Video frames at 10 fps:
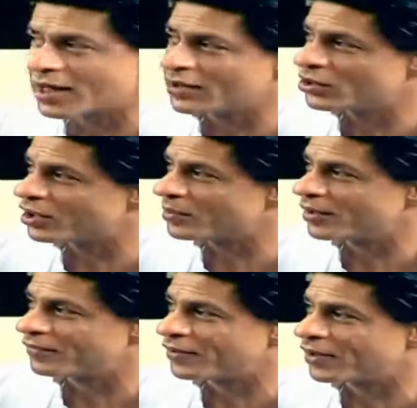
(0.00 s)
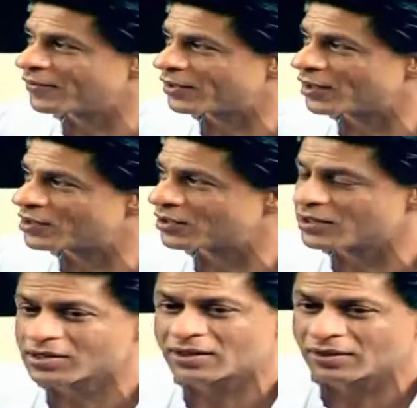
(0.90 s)
सारी जो टीम है वी एफ एक्स रेड
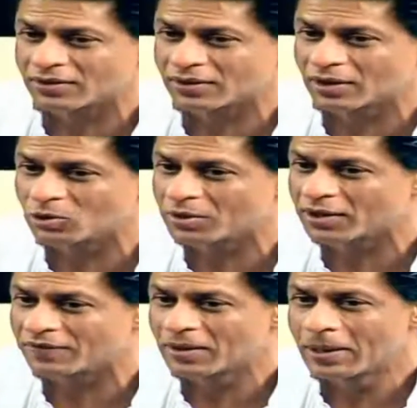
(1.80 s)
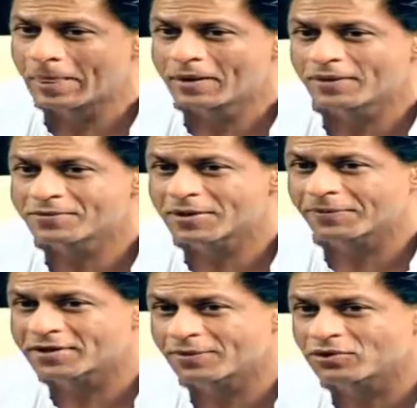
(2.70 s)
चिलीज की और अनुभव हम
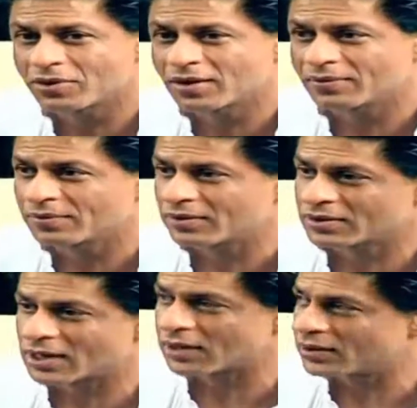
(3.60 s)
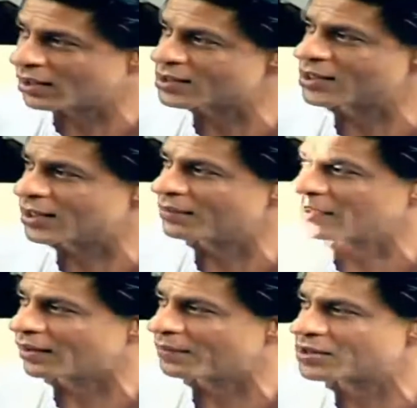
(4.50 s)
सब के सब जो हैं सारा दिन घर से ही
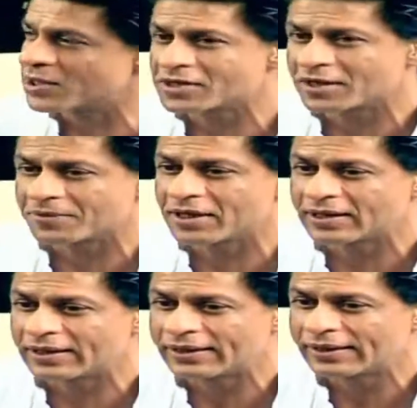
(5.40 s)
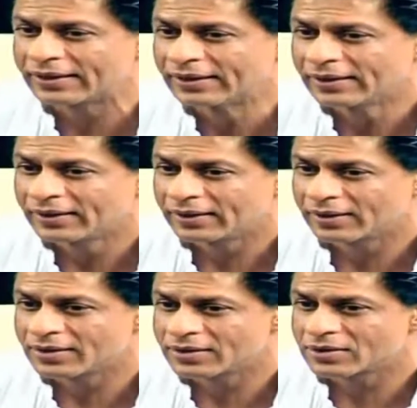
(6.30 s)
काम कर रहे हैं हमने सब सेटअप यहीं कर
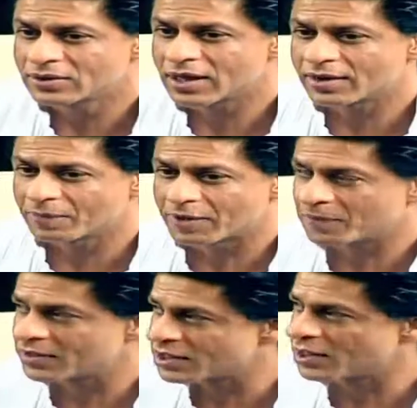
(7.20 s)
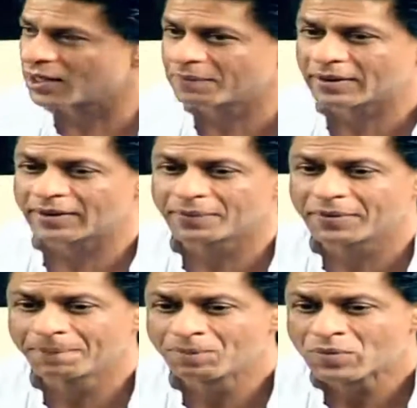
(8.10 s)
लिया तो सारे डिपार्टमेंट्स यहीं काम कर रहे हैं
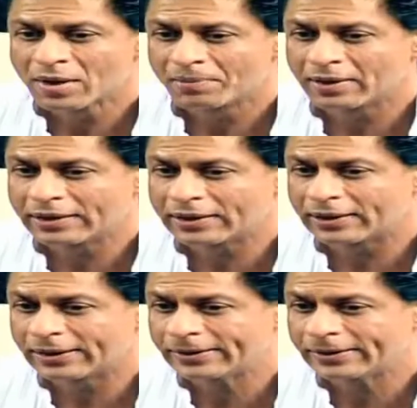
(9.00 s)
अभी बट